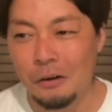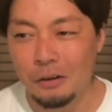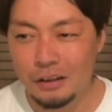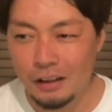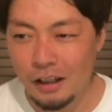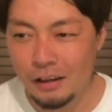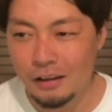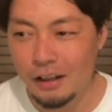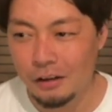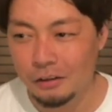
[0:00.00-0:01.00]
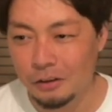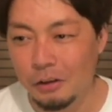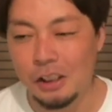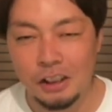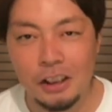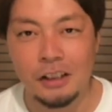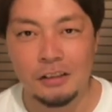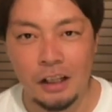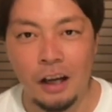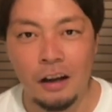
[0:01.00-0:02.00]
こうってなってる時にで
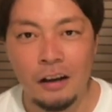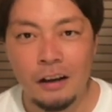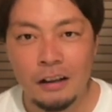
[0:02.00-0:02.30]
すね、